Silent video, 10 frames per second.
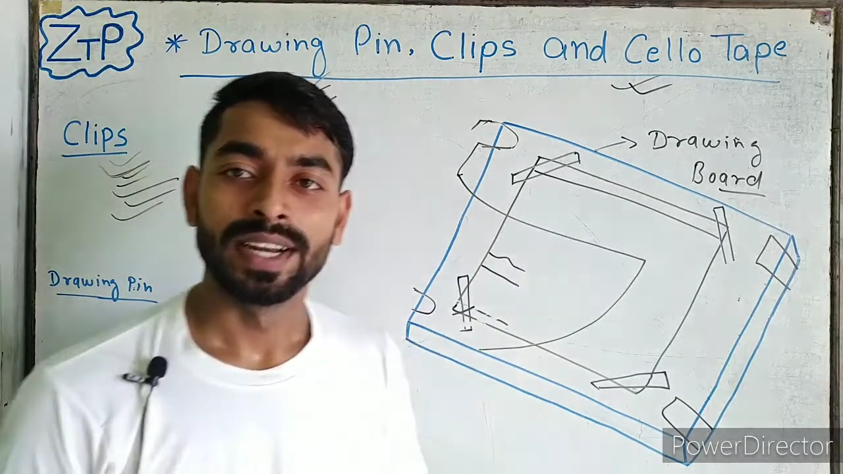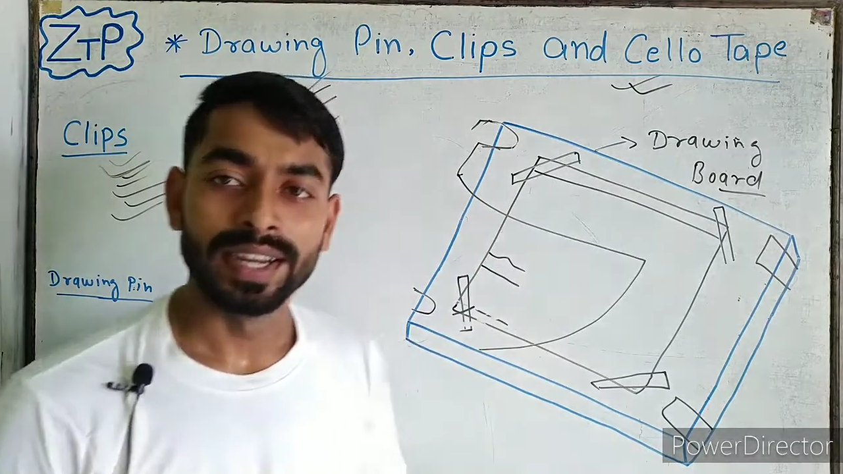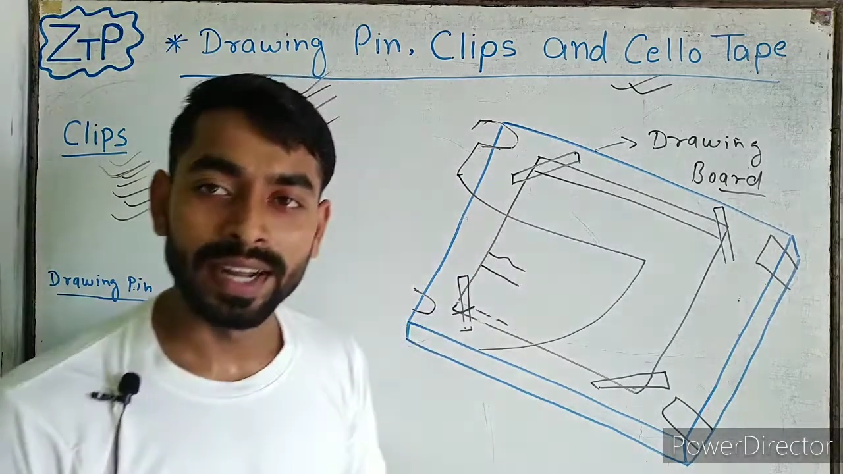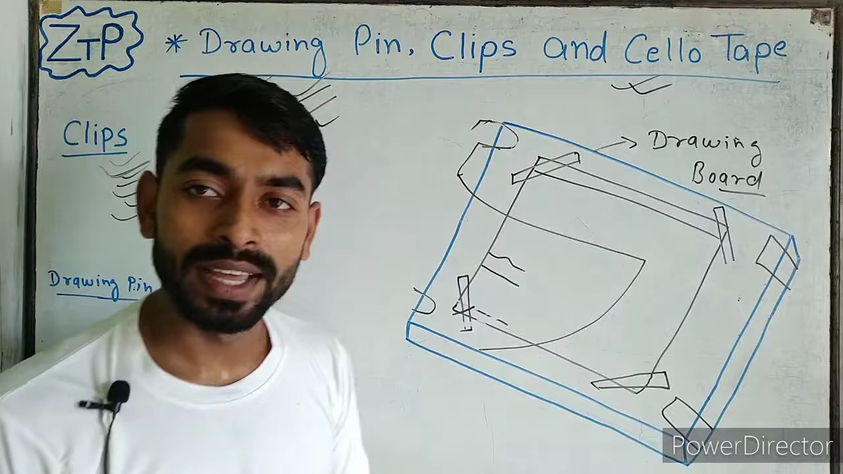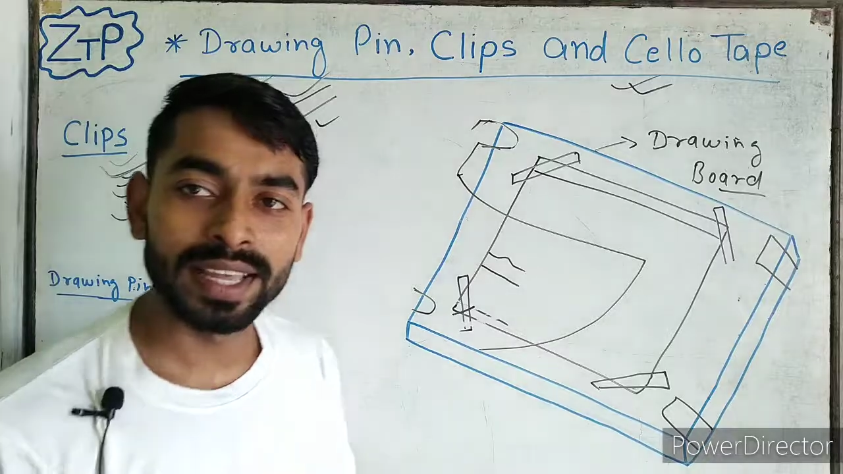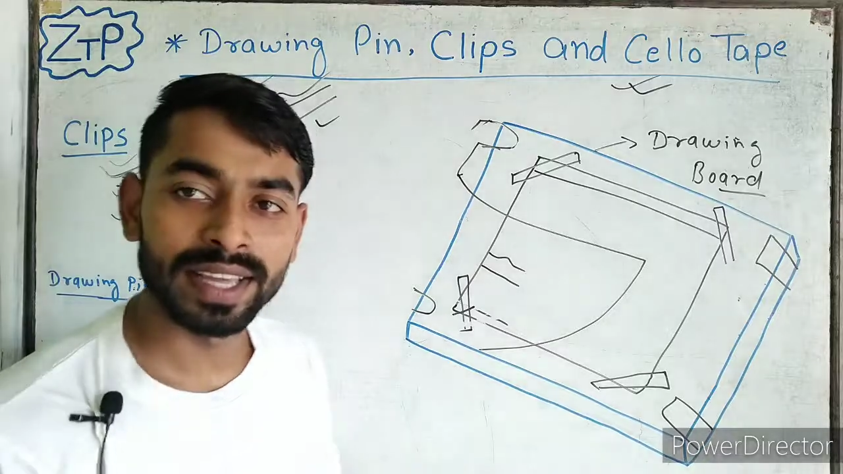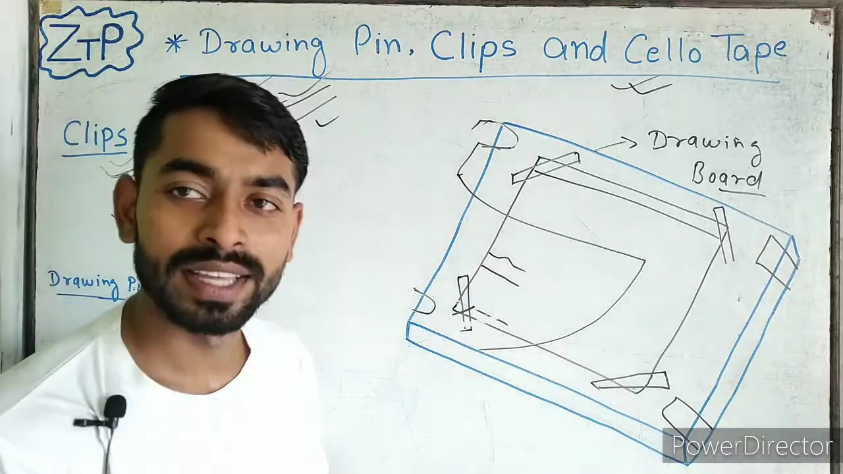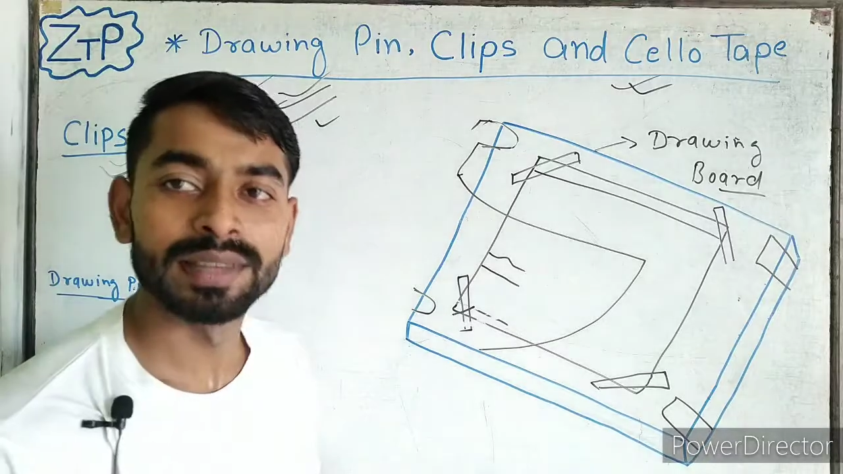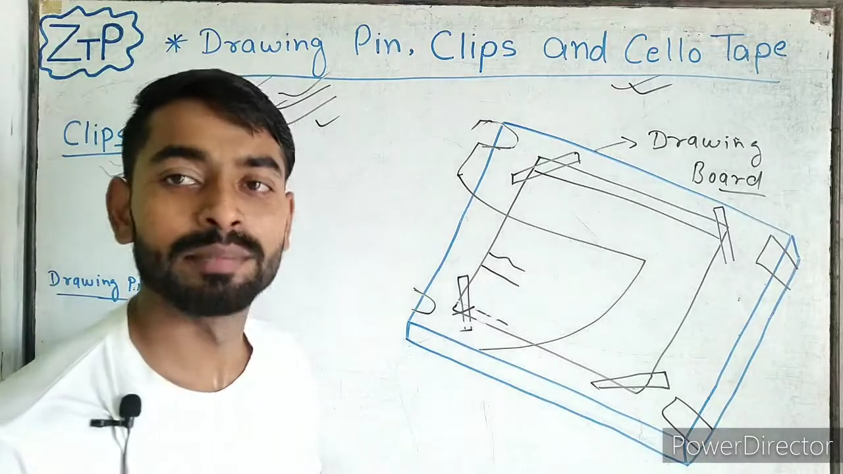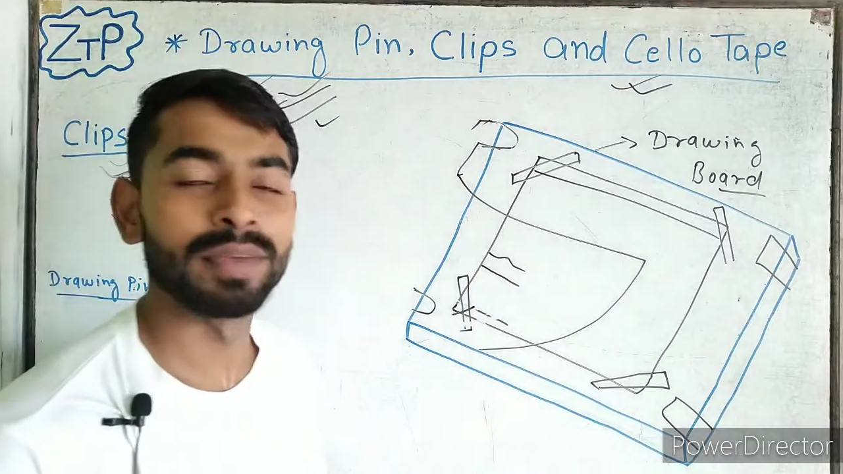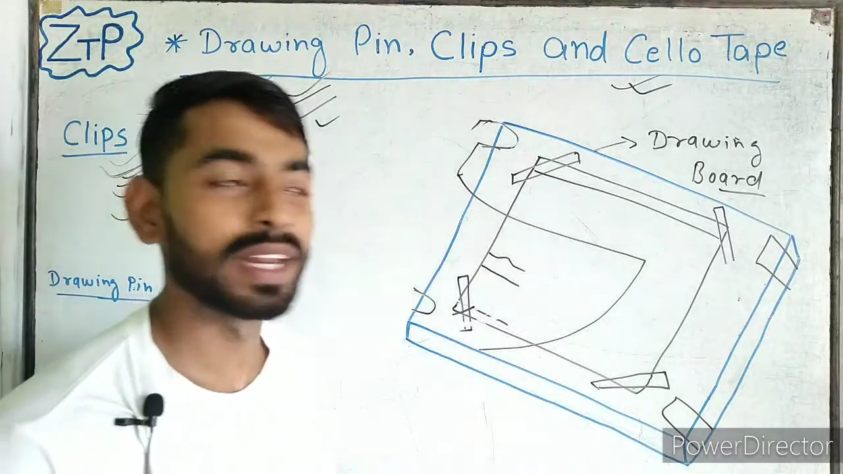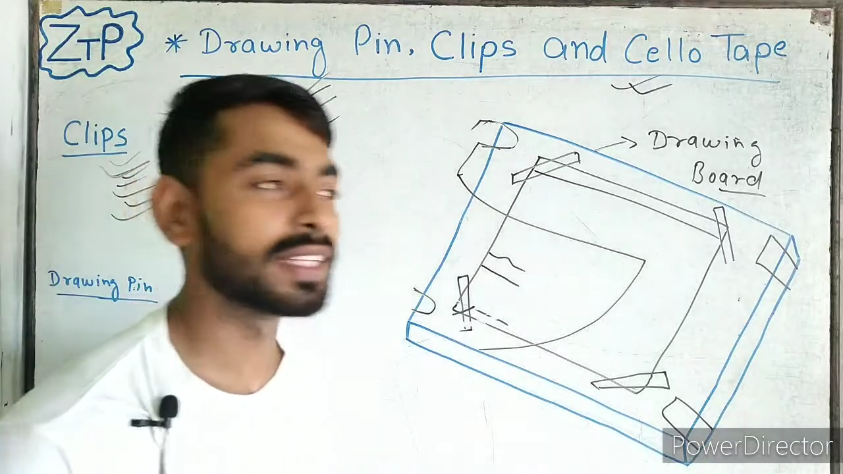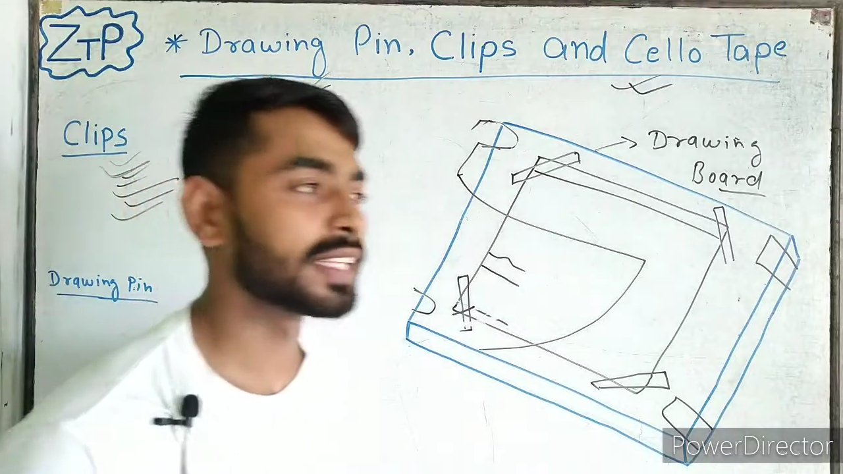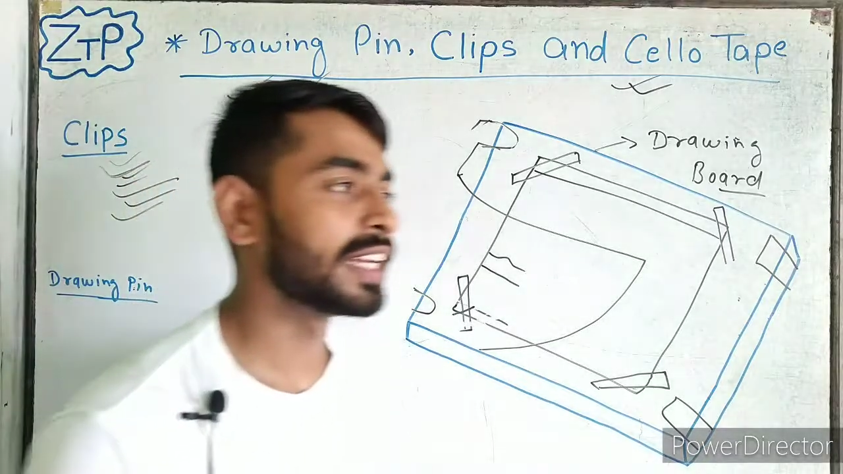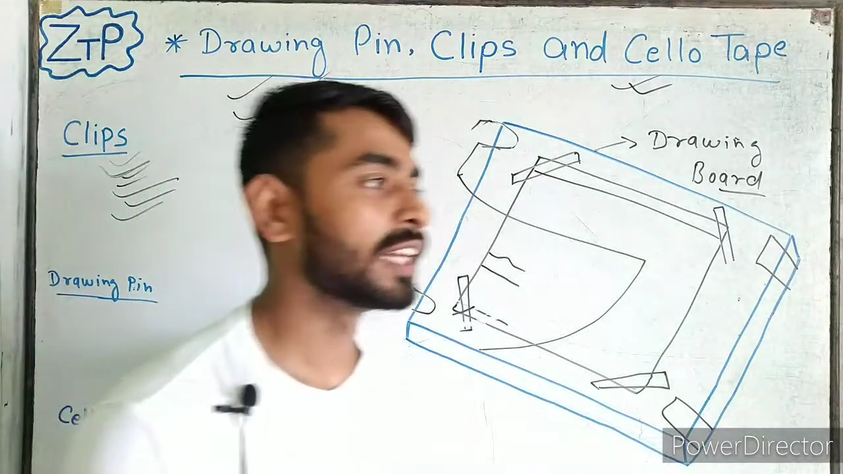नए हैं मेरे
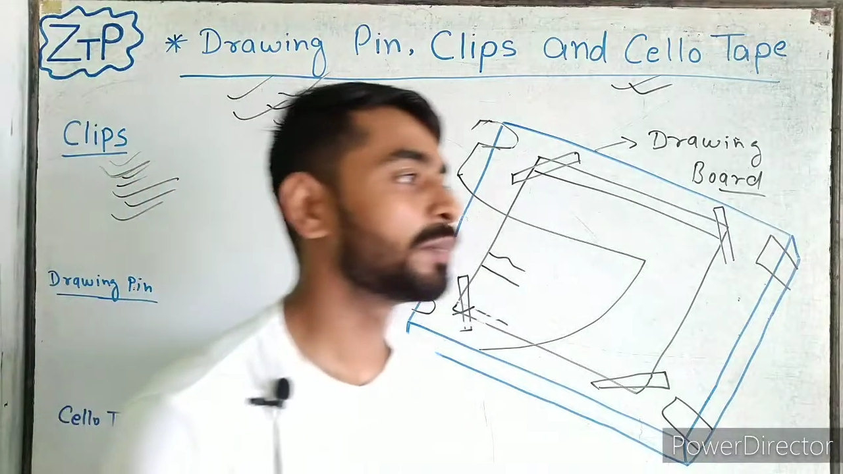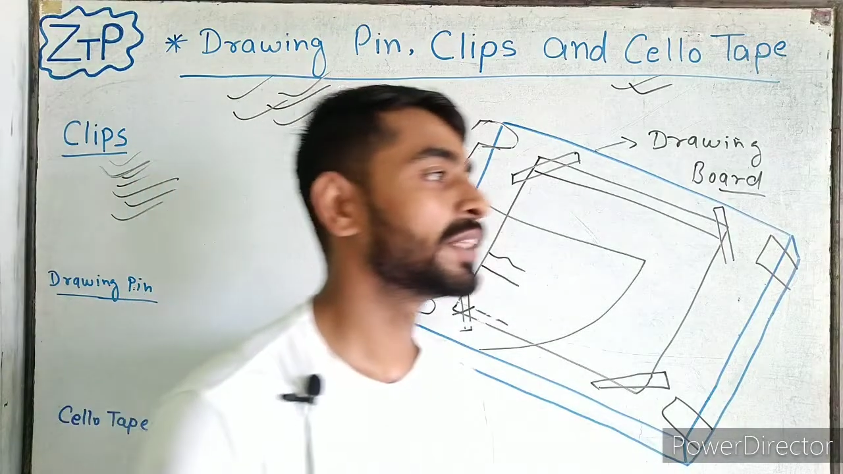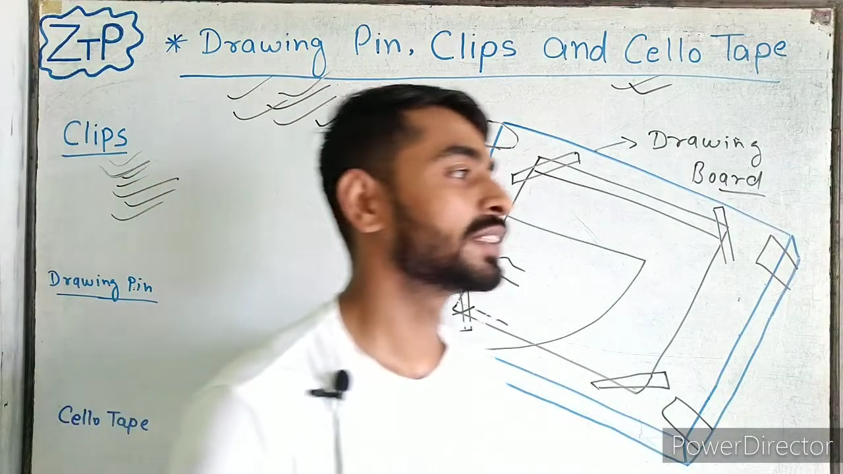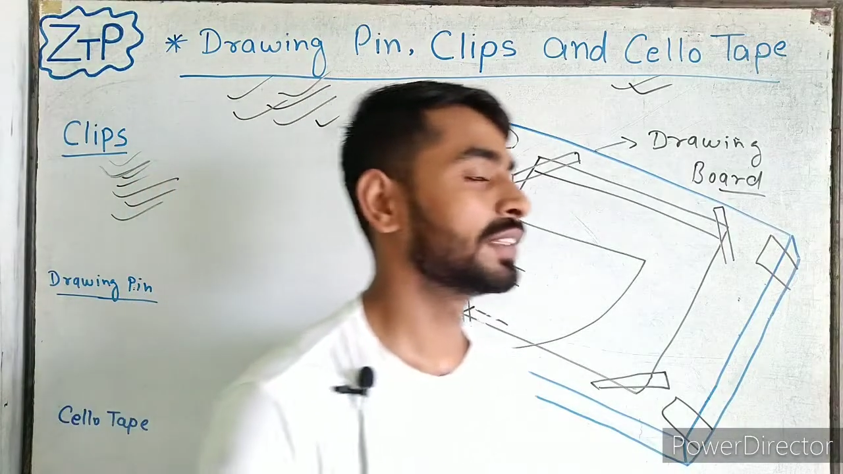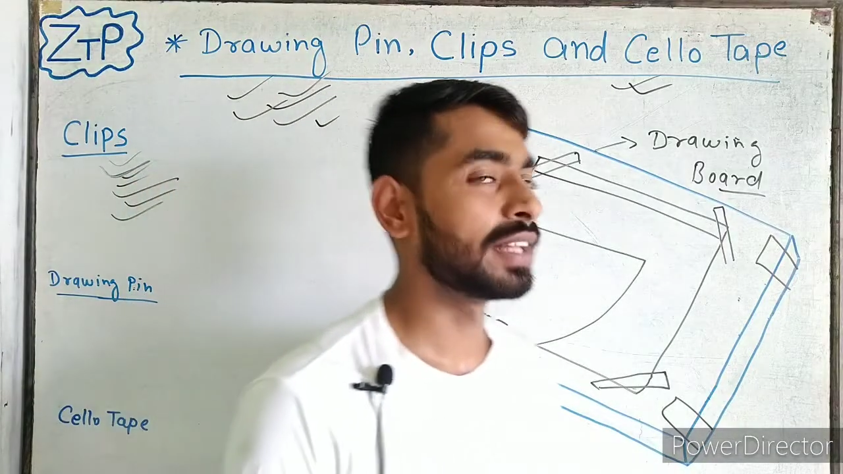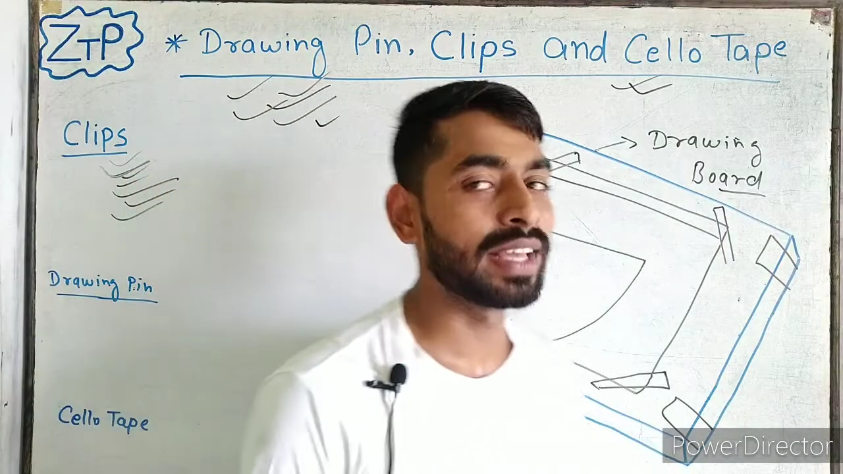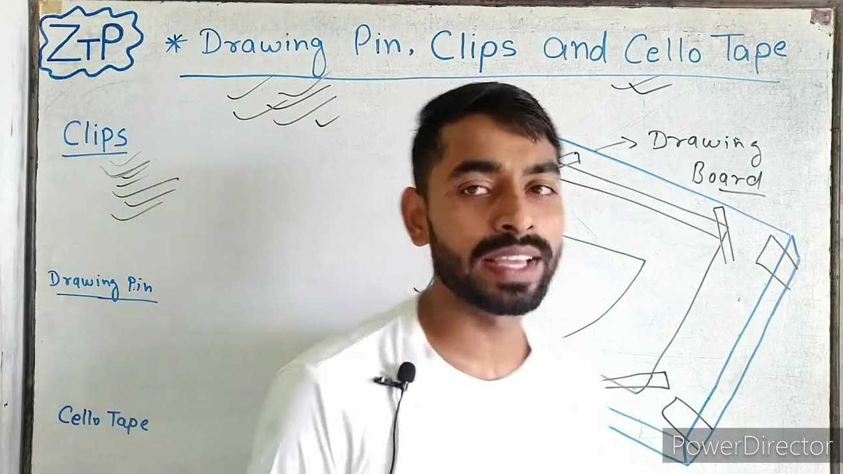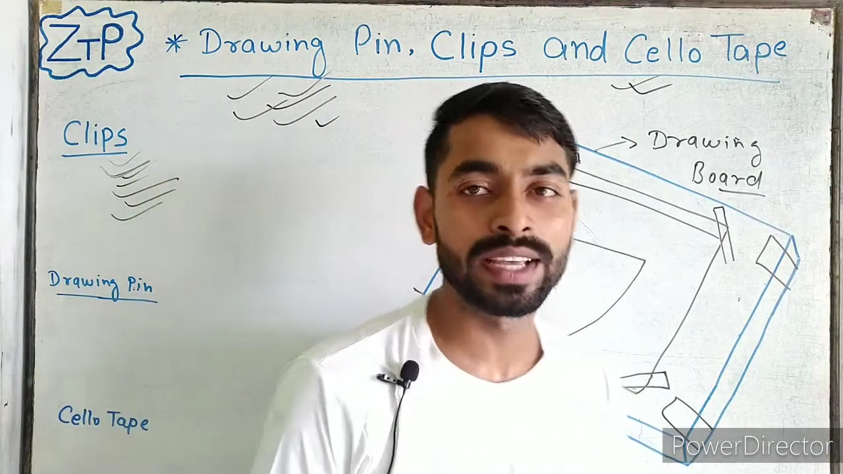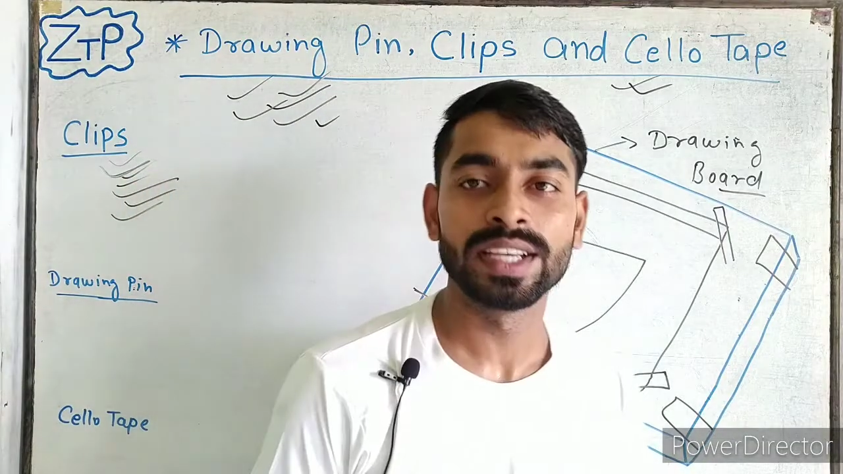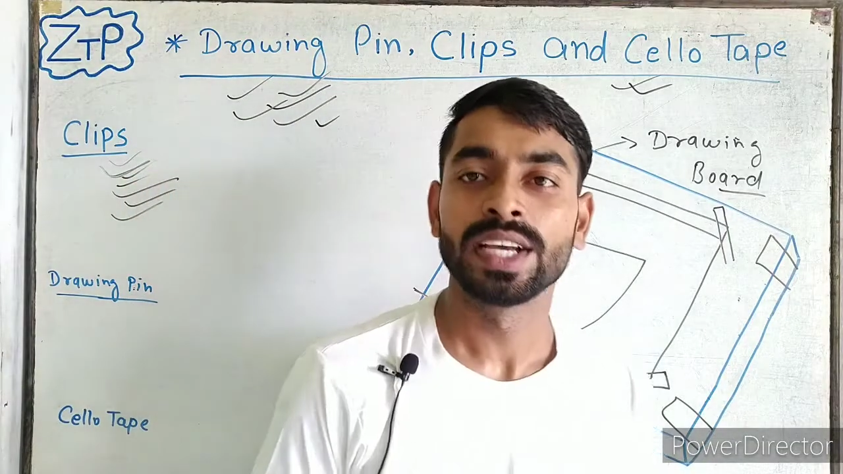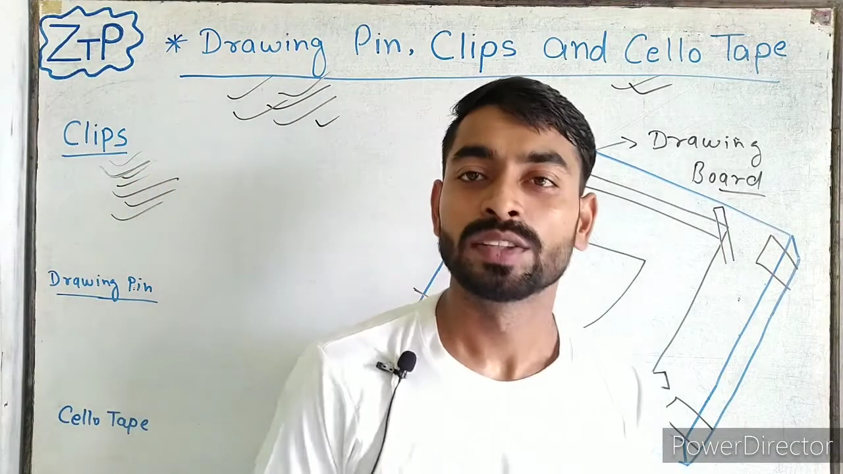चैनल पे नए हैं